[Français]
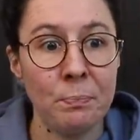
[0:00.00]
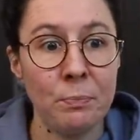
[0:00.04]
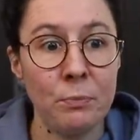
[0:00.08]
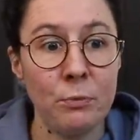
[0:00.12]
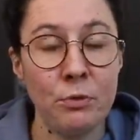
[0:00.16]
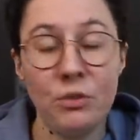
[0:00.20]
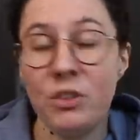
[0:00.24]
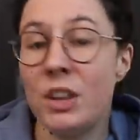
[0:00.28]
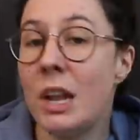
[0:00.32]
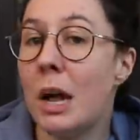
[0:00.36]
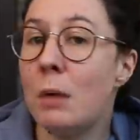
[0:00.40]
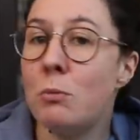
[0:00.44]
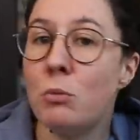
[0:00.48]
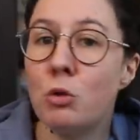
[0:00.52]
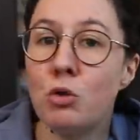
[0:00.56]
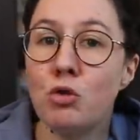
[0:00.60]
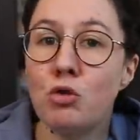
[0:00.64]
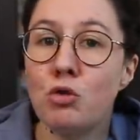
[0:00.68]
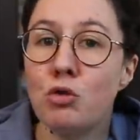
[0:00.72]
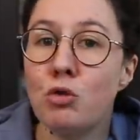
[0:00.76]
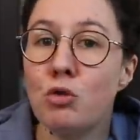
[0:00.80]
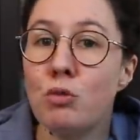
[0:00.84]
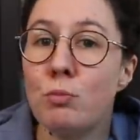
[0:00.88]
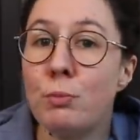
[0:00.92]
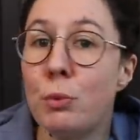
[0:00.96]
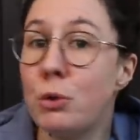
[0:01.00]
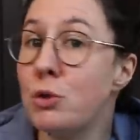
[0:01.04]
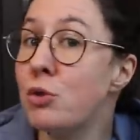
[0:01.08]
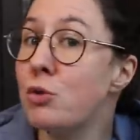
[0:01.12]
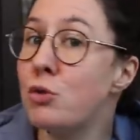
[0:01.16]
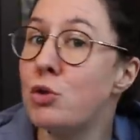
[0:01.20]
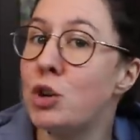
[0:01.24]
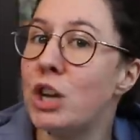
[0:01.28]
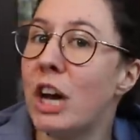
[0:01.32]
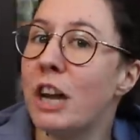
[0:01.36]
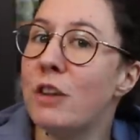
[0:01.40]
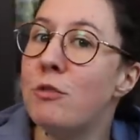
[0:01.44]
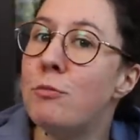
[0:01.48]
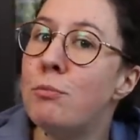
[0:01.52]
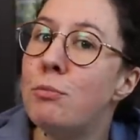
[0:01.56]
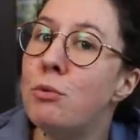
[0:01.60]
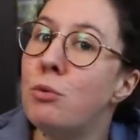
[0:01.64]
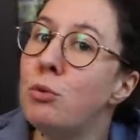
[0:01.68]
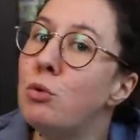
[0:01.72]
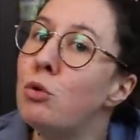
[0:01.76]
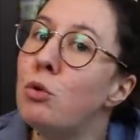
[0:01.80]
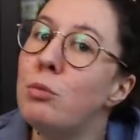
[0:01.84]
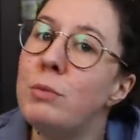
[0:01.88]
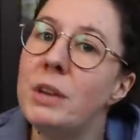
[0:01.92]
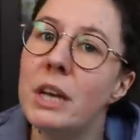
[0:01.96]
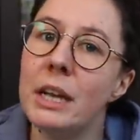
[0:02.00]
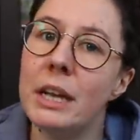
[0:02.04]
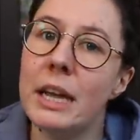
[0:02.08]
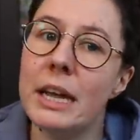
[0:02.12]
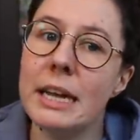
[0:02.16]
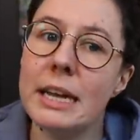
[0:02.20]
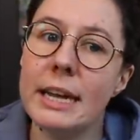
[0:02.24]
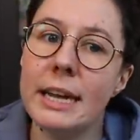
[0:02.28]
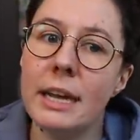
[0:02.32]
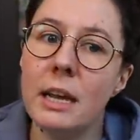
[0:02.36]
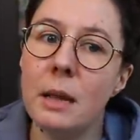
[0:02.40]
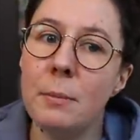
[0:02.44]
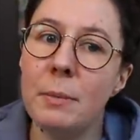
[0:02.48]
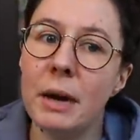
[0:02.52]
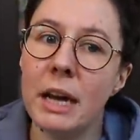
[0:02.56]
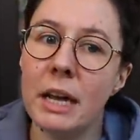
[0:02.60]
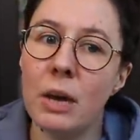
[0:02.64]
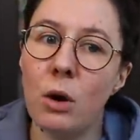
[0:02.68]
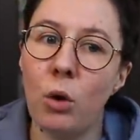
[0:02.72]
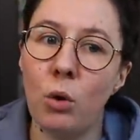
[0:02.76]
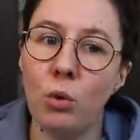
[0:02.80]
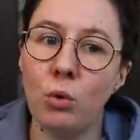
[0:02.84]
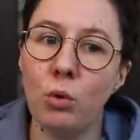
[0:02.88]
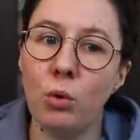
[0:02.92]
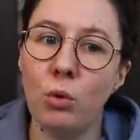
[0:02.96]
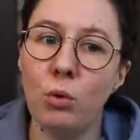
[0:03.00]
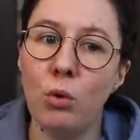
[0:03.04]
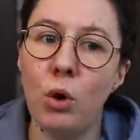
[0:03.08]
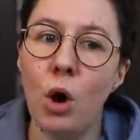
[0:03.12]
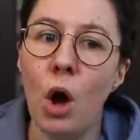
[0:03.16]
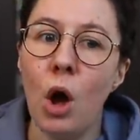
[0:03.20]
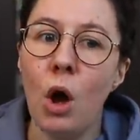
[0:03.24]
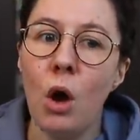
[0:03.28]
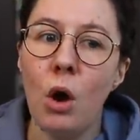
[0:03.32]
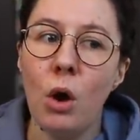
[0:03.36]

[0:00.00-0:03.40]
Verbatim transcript: finalement, je pense que j'arrive plutôt bien à équilibrer entre